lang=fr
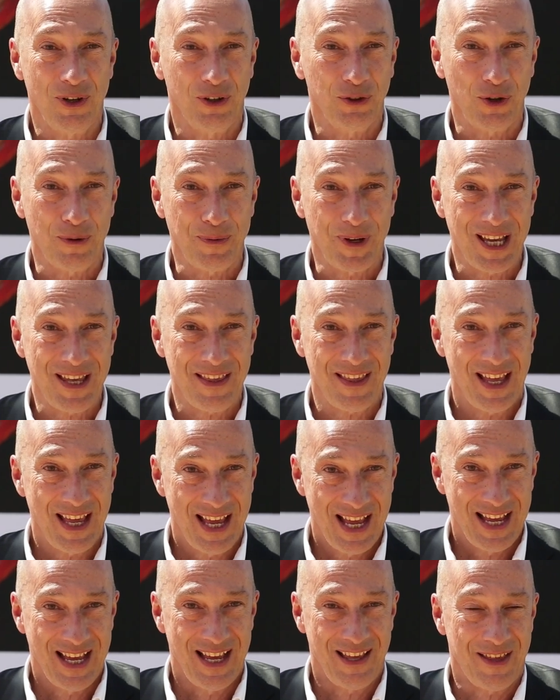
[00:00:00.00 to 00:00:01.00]
de l'entreprise
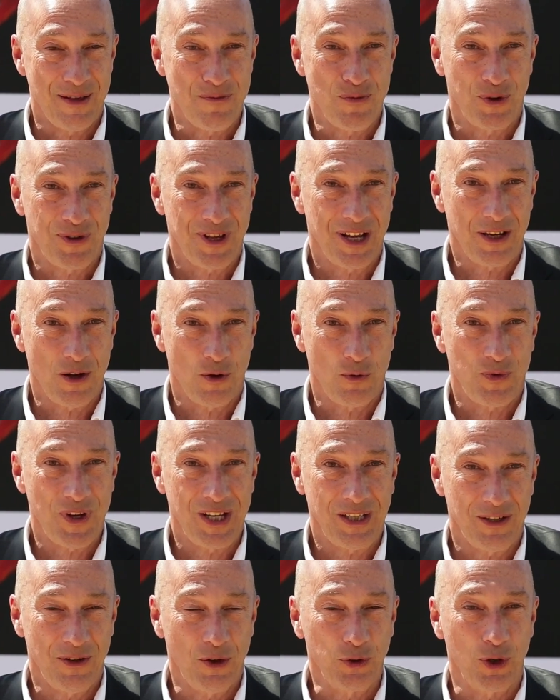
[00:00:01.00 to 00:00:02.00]
et c'est pour ça qu'en
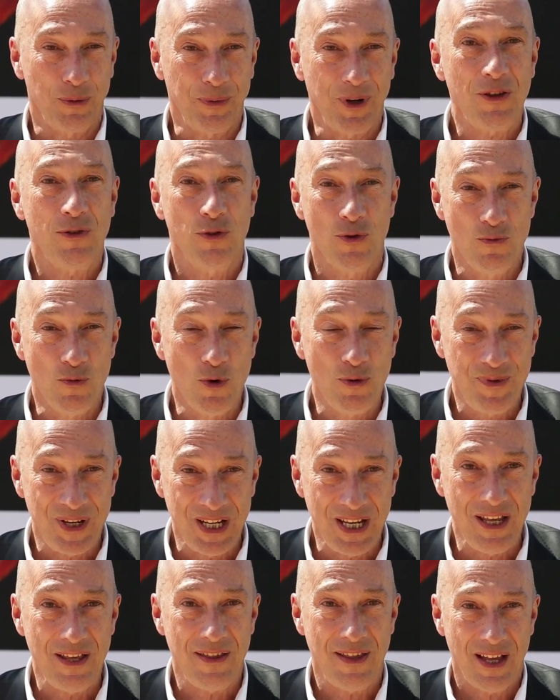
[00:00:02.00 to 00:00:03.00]
fait l'entreprise se
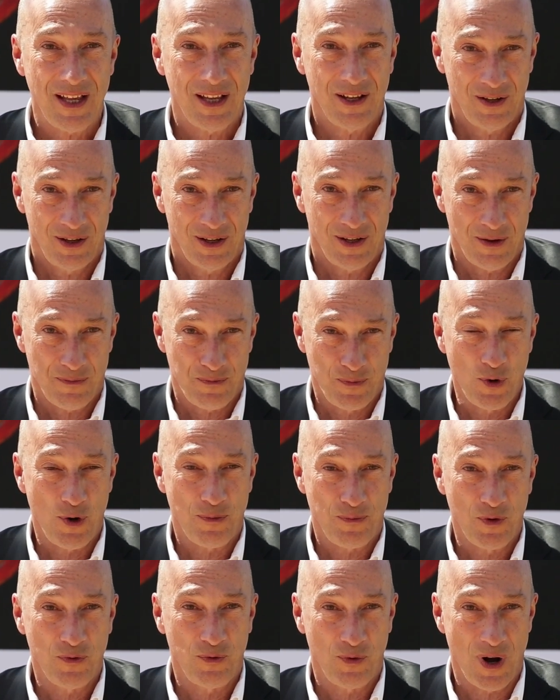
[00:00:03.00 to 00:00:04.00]
mobilise
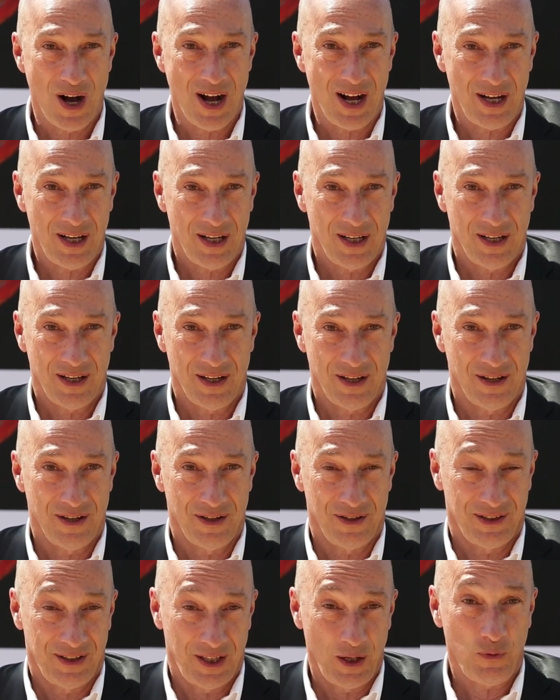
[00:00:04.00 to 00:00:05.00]
pour pouvoir
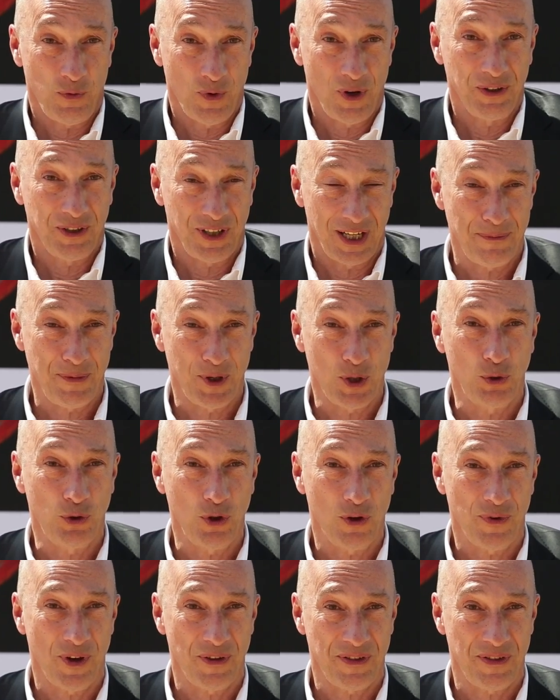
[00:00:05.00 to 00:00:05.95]
euh, défendre l'apiculture